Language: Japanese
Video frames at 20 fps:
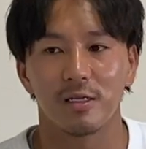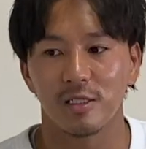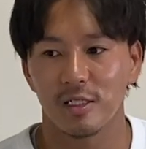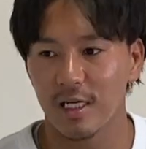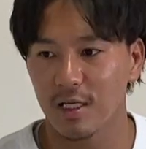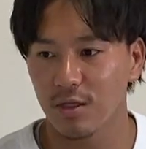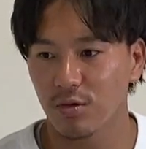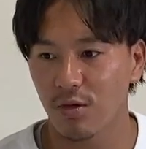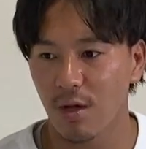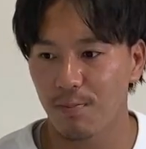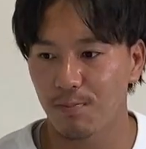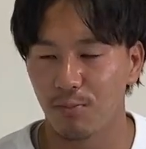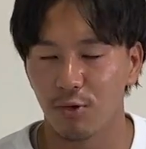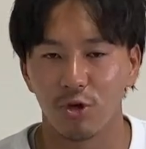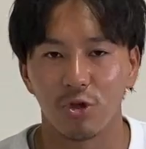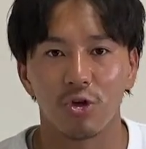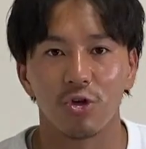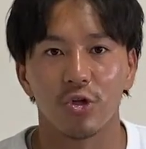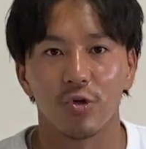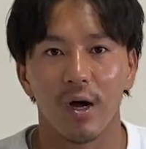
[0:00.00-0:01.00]
セットアップっ
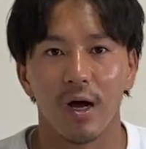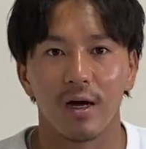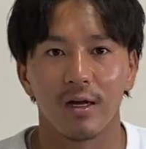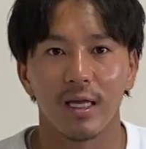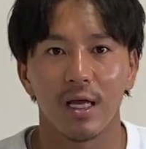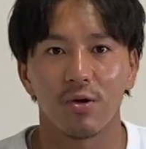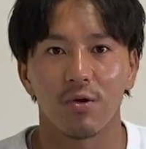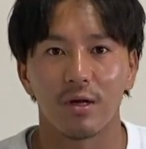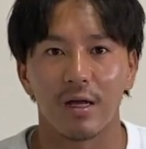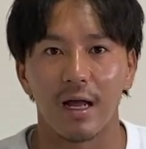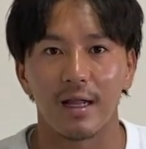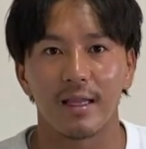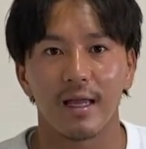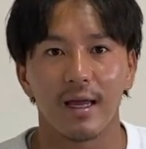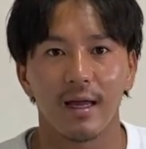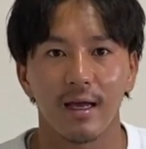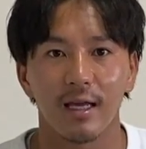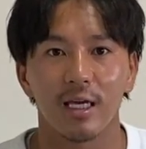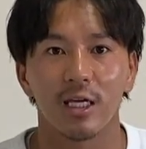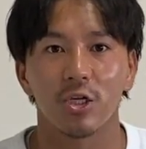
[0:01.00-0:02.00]
ていうのは結構
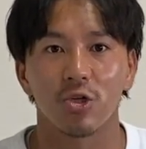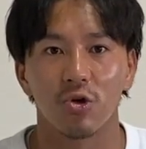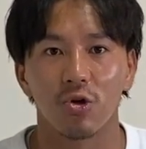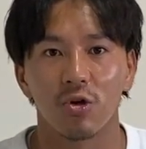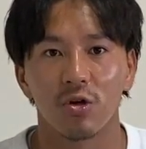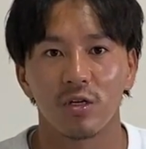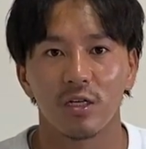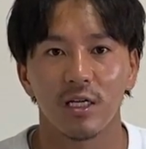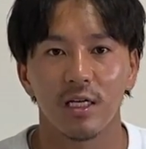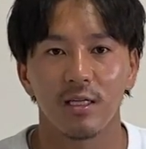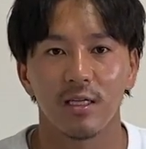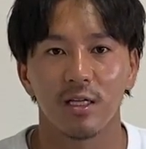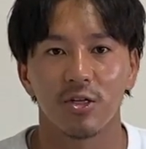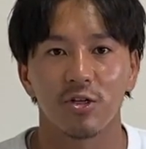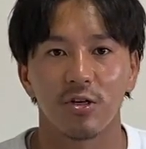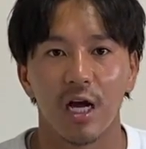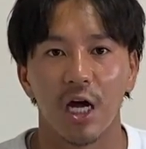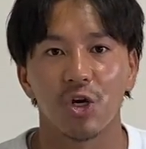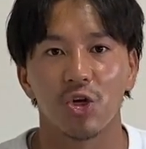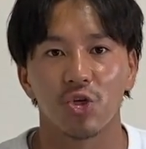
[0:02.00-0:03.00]
ガタイがいい人、筋
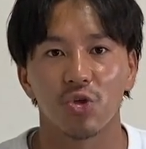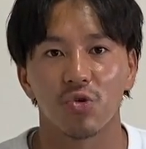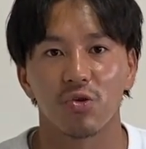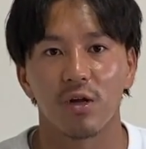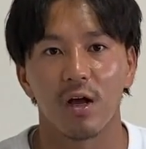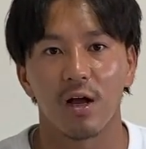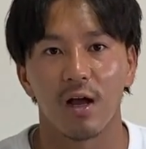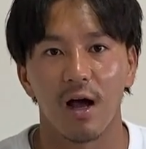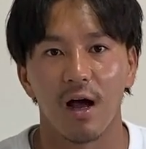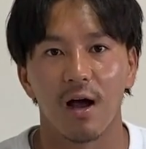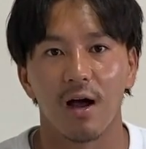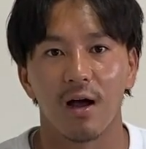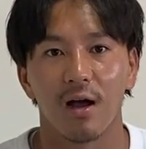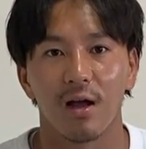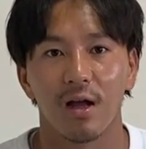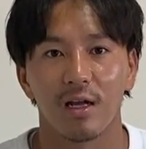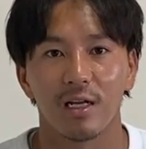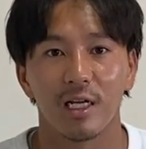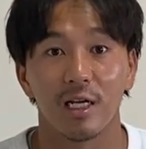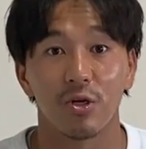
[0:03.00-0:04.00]
肉がある人とかが
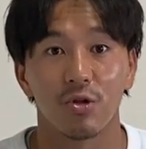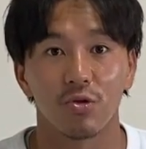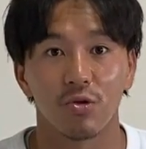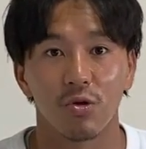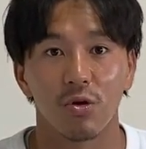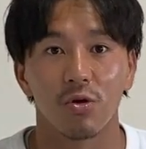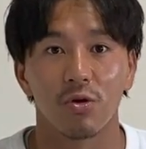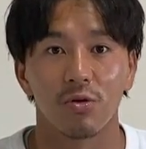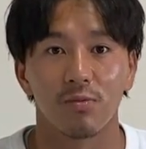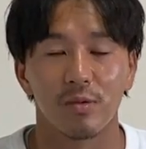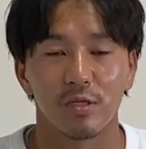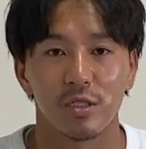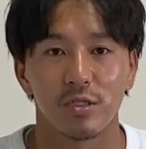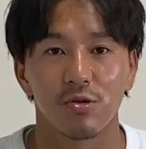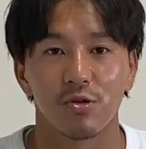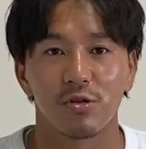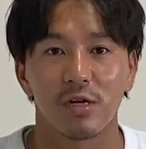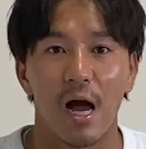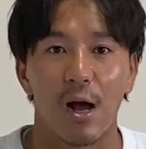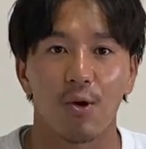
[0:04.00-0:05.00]
着ると、まあ、す
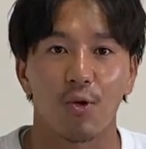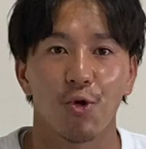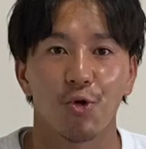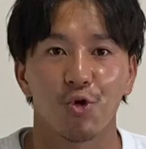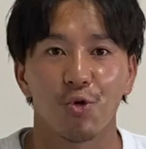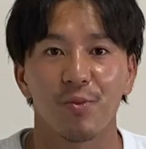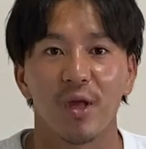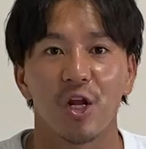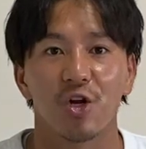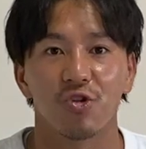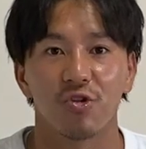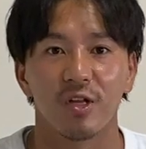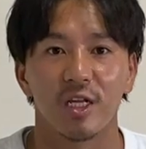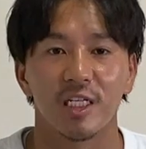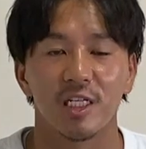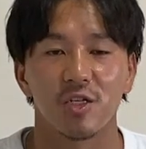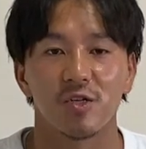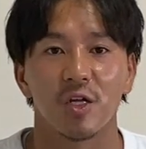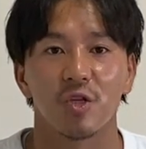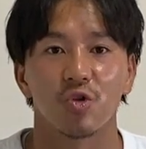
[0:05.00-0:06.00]
ごくかっこよく見えるので、
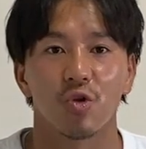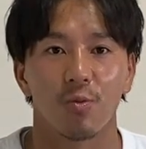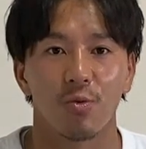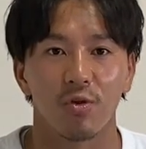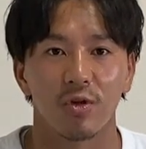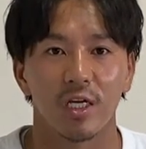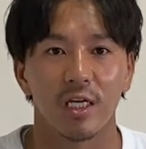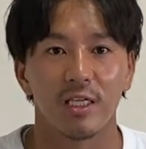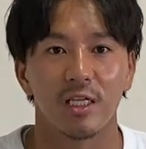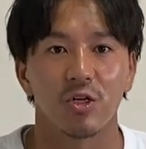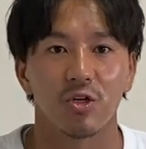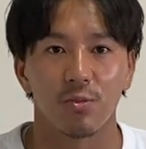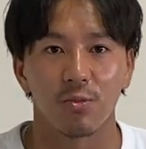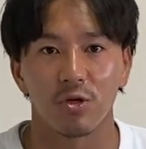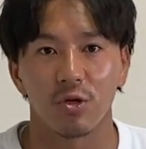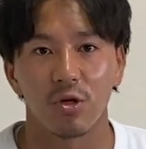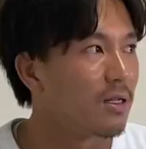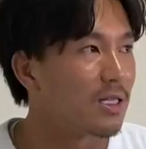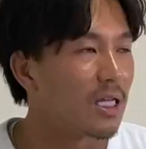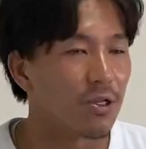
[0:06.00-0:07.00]
シルエットも筋肉も
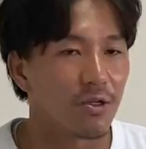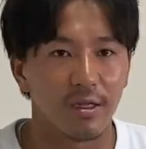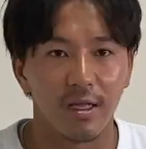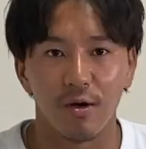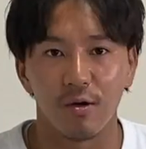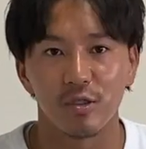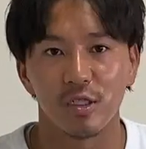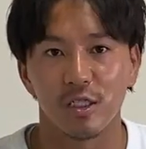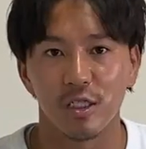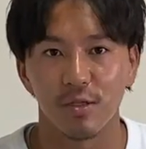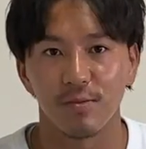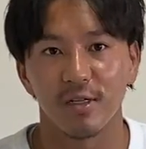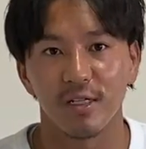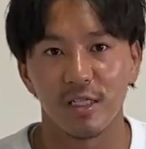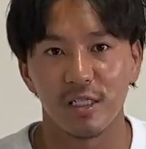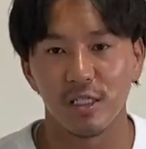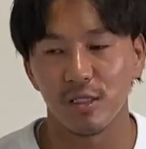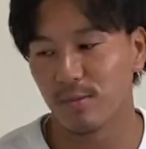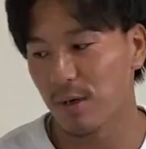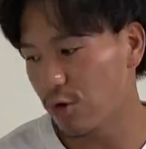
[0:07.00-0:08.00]
なのでおすすめ
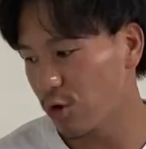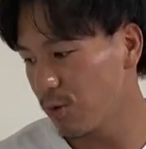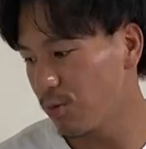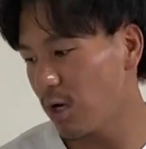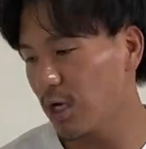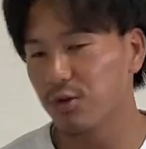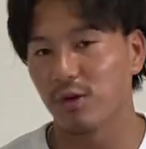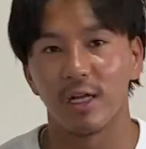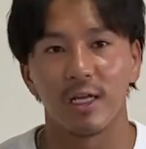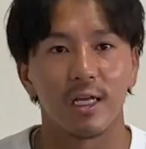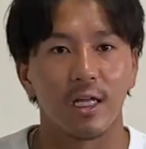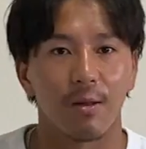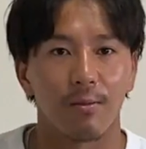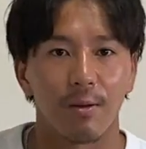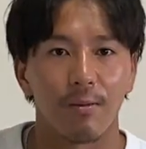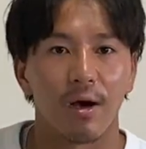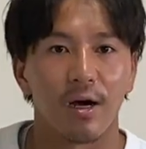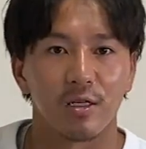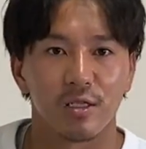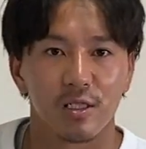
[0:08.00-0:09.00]
です。まあ、これも後で着て
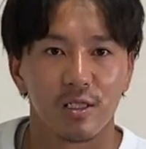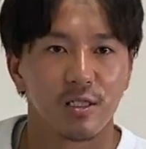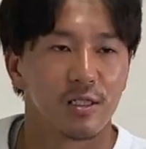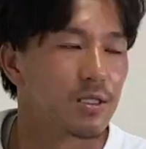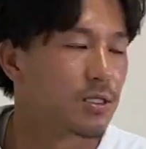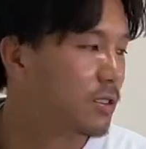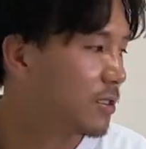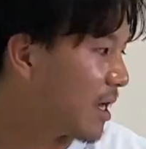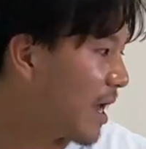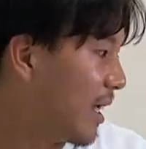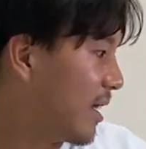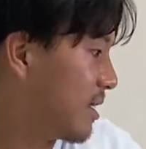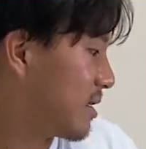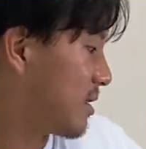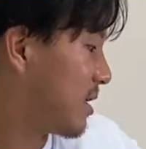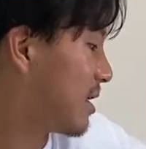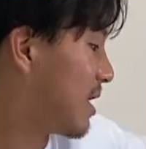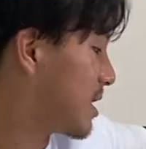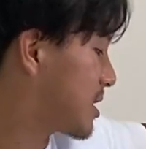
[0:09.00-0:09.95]
みます。はい、で